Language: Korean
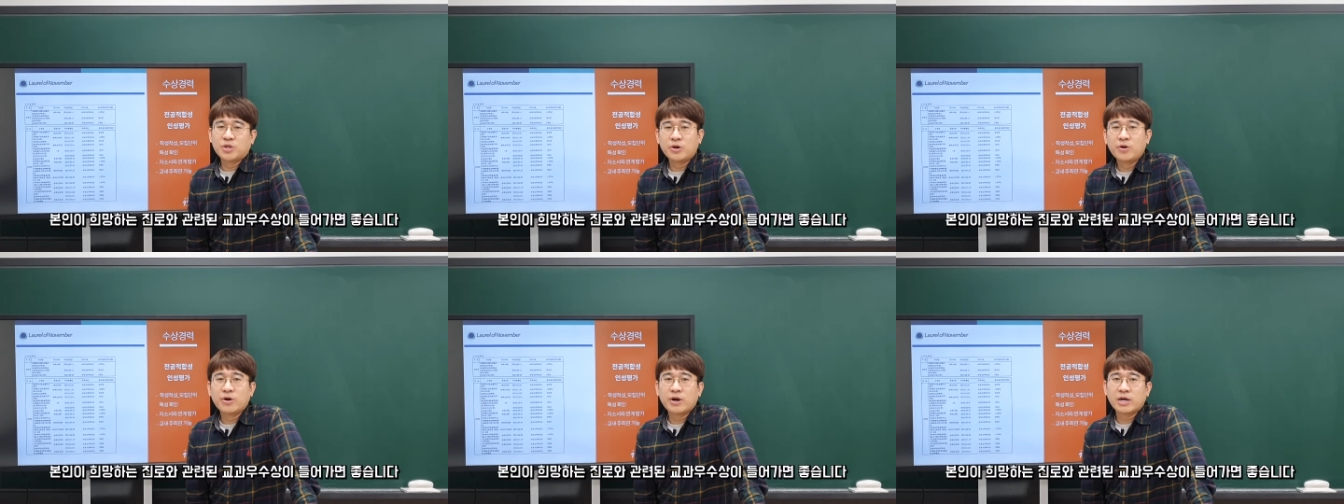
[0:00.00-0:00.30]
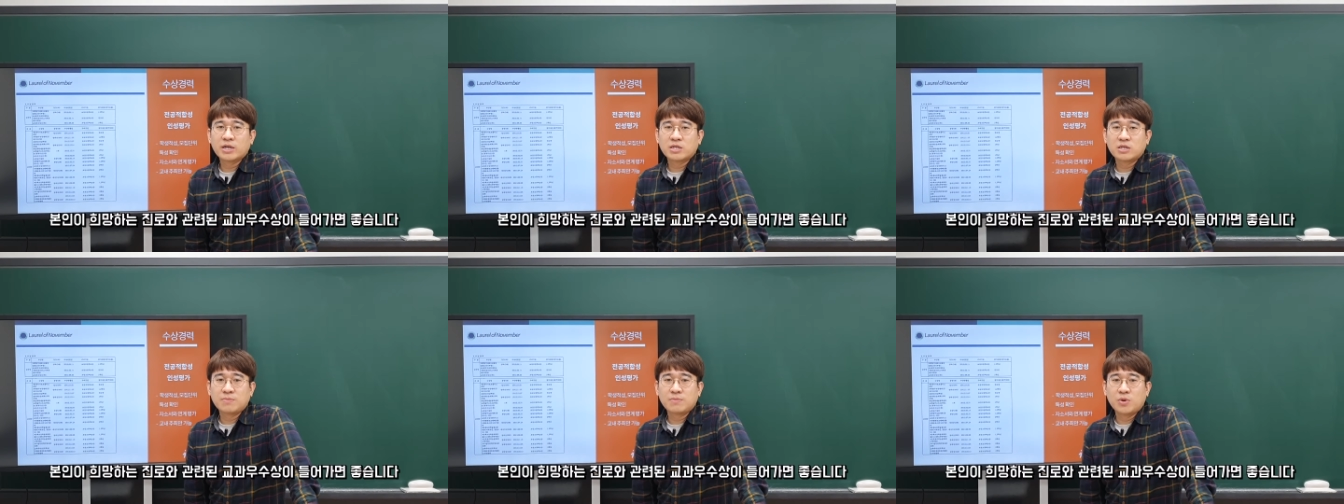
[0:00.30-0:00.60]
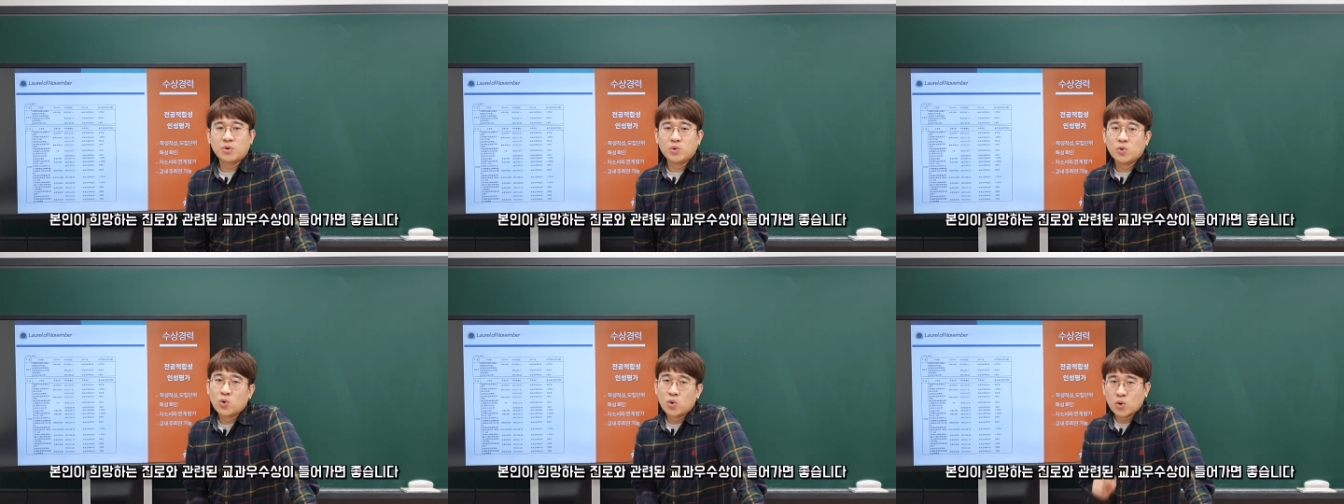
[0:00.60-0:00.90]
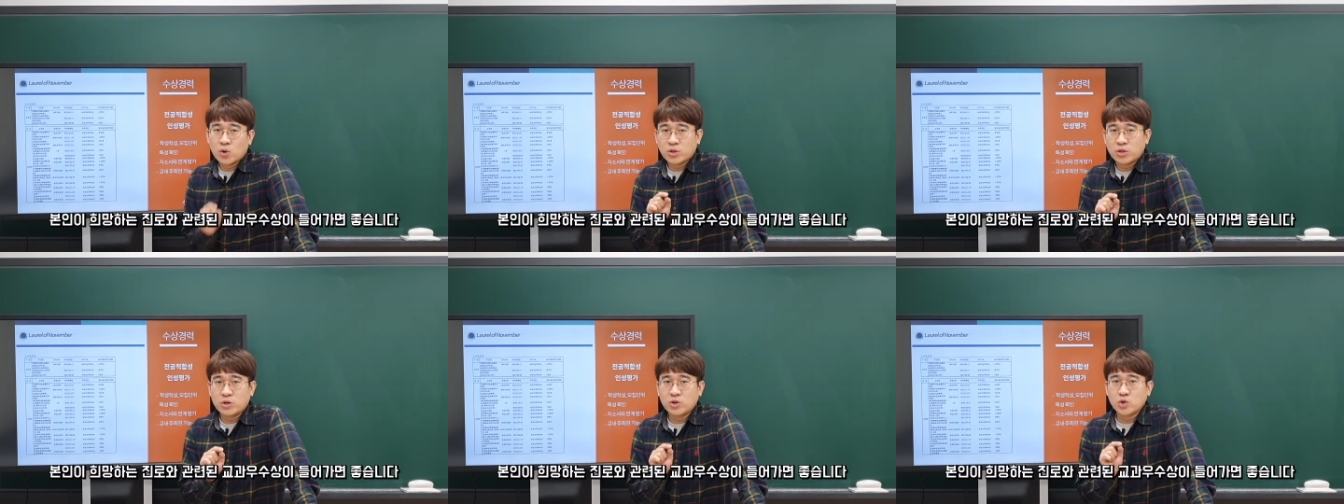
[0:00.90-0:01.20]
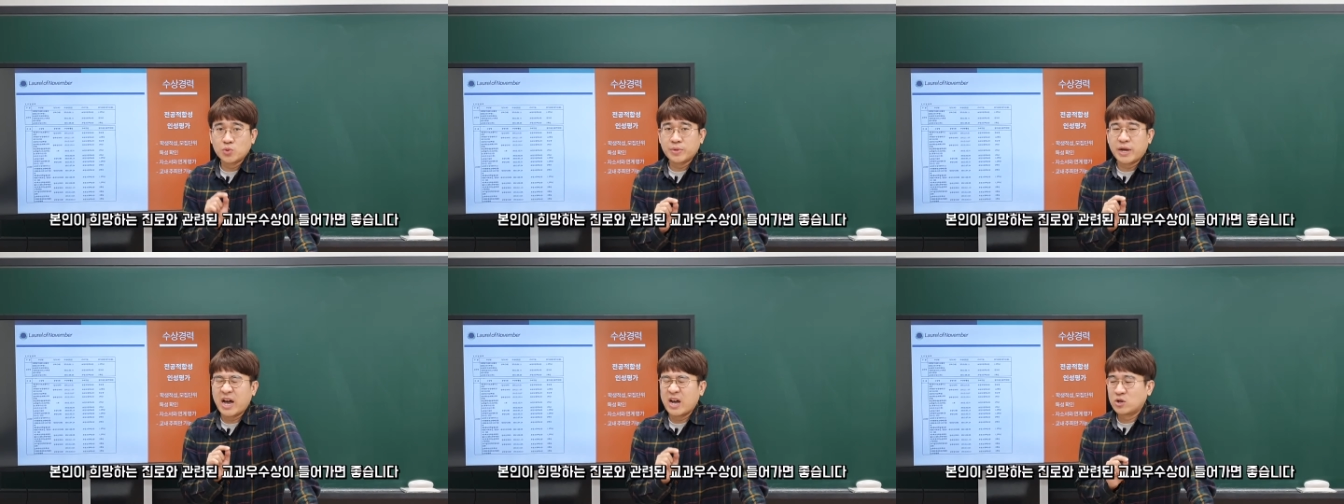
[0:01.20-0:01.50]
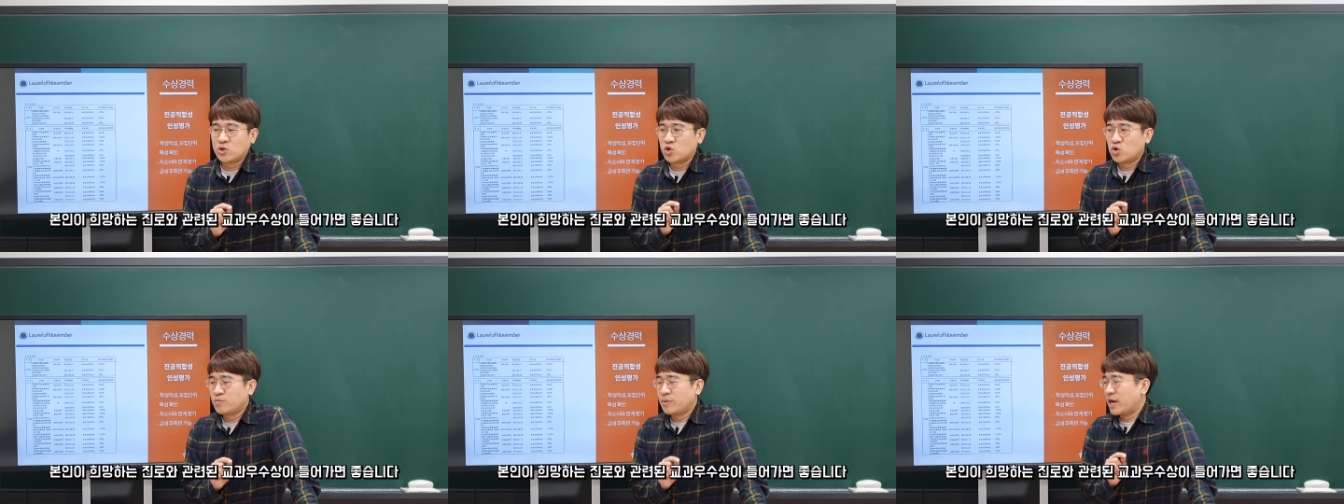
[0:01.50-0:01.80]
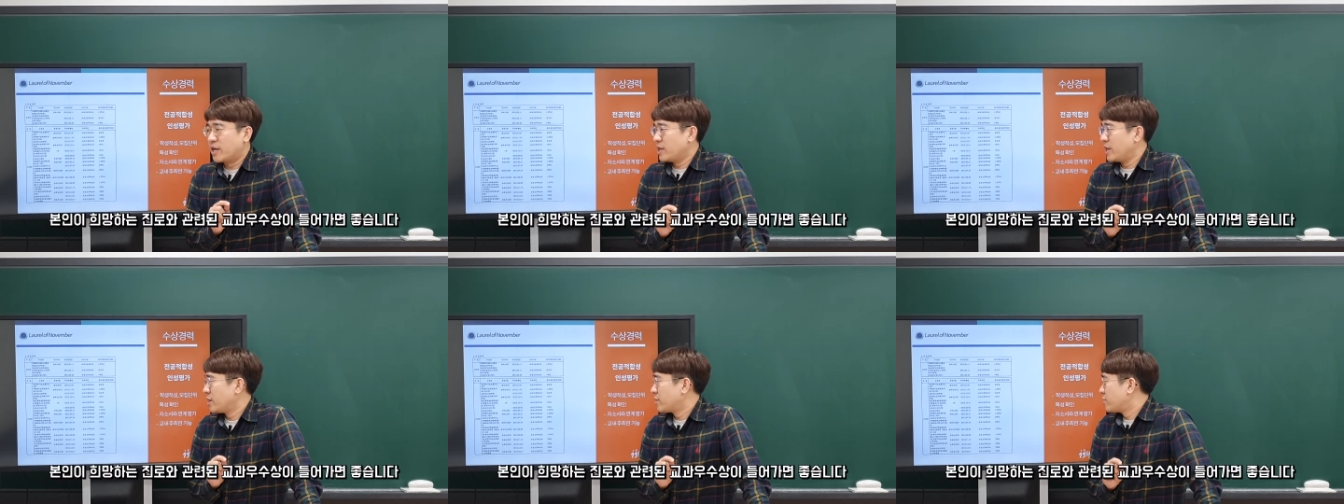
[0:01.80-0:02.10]
들어갔으면 이런 것들을 좀 강조를
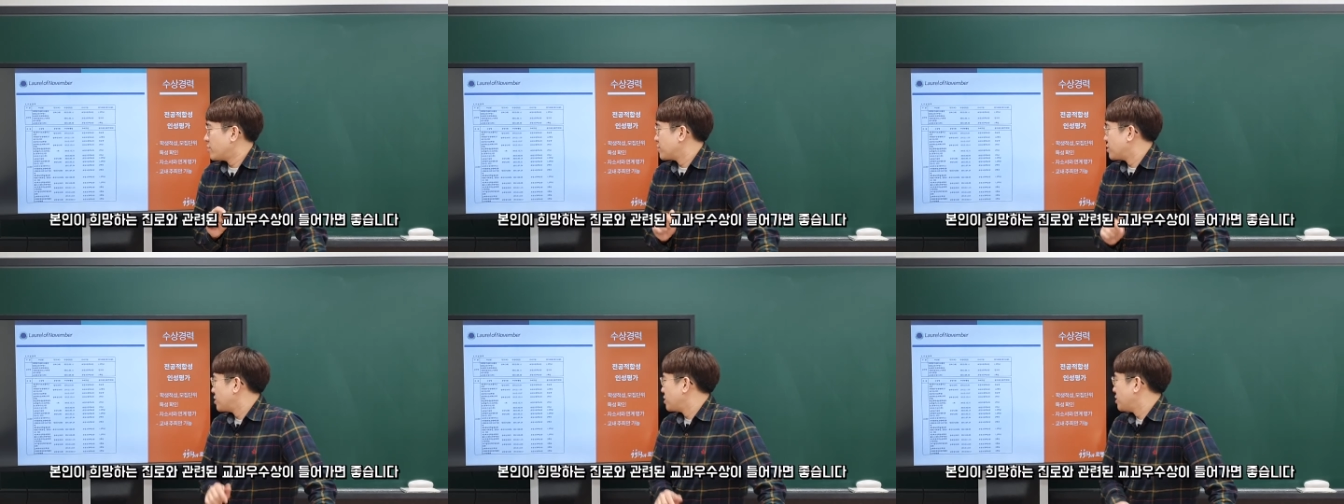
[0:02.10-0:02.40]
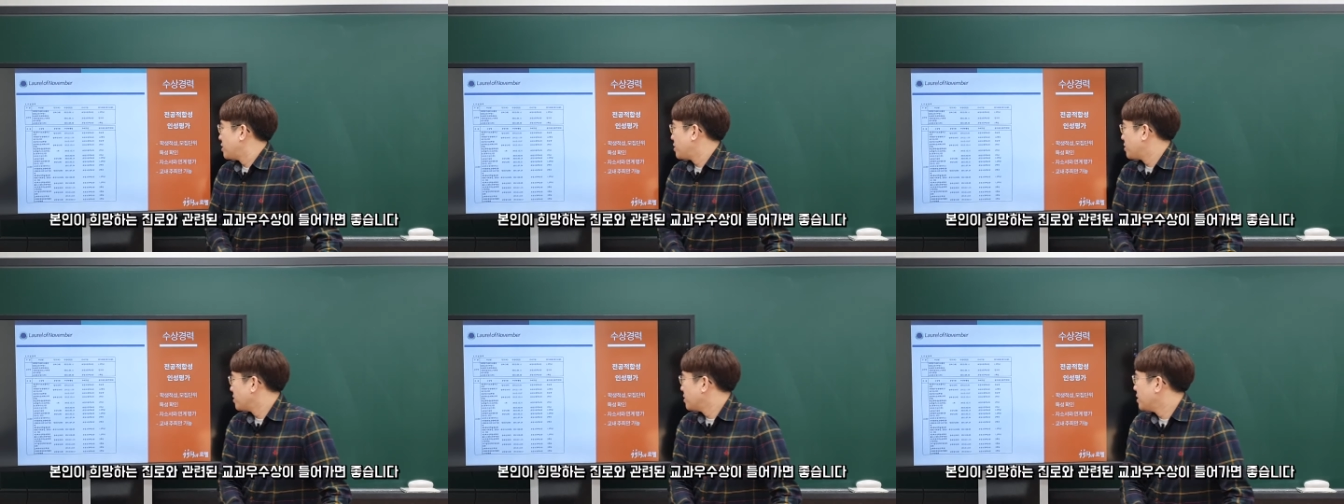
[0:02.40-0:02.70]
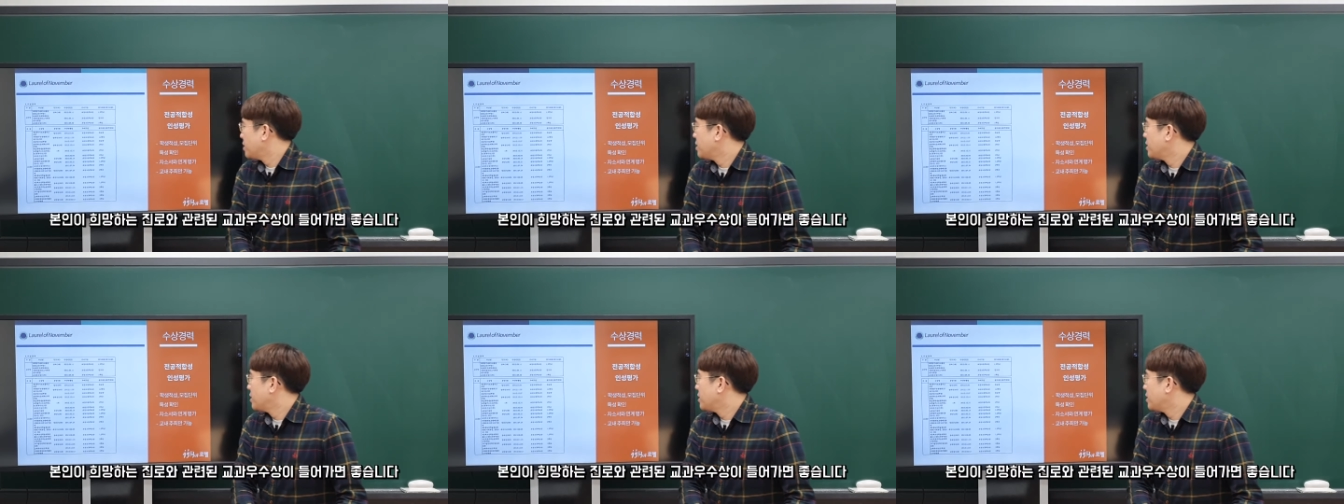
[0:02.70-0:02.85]
많이 했거든요.